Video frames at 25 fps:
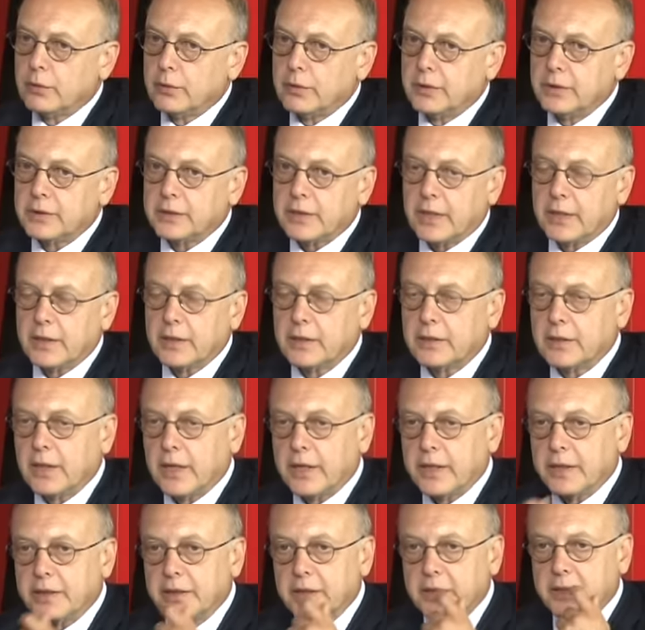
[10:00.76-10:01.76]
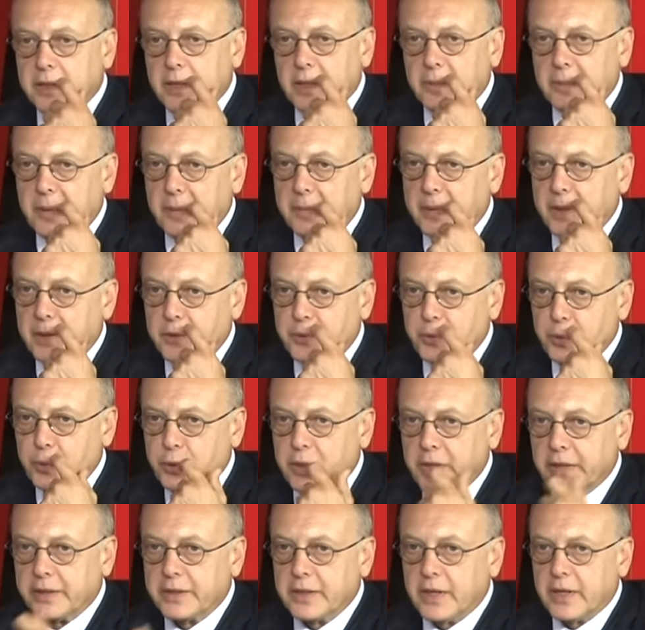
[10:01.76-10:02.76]
insanlık tarihinde değil ama ben
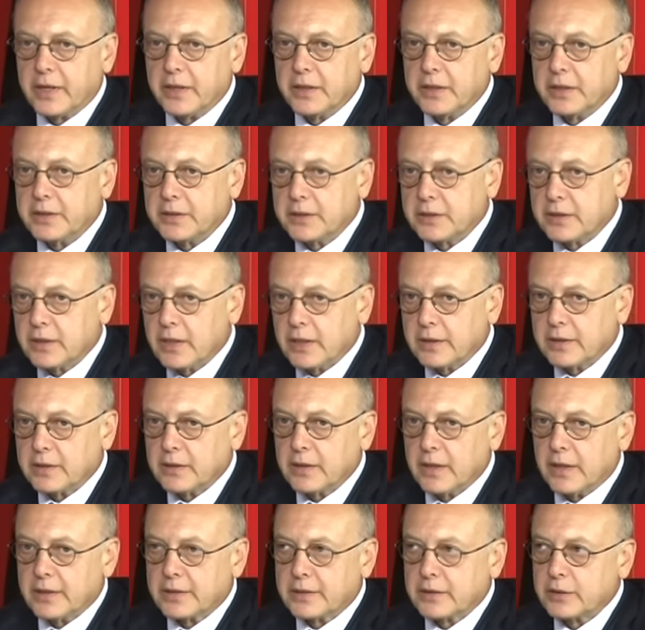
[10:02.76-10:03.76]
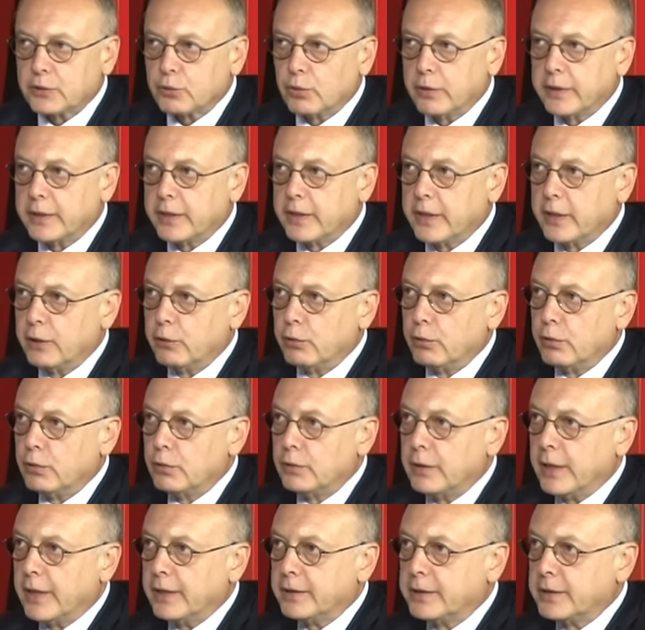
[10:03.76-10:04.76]
Türkiye tarihinde siz de hatırlarsınız 12
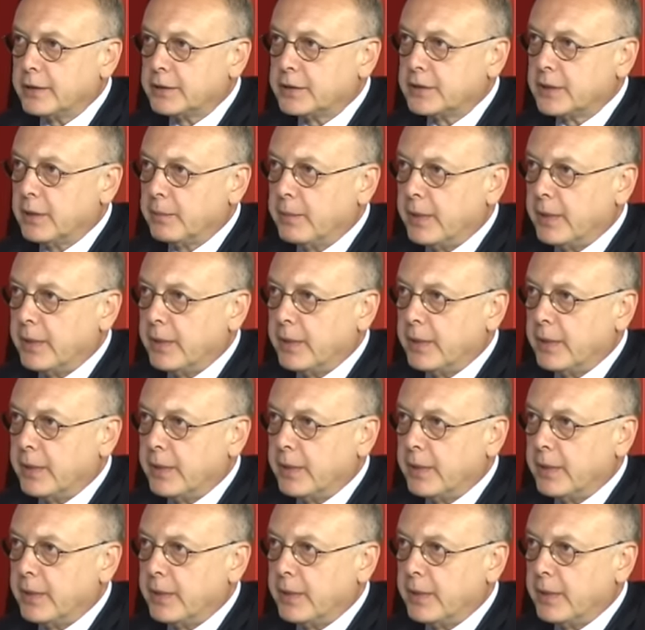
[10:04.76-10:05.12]
Eylül'ün ertesi sabahı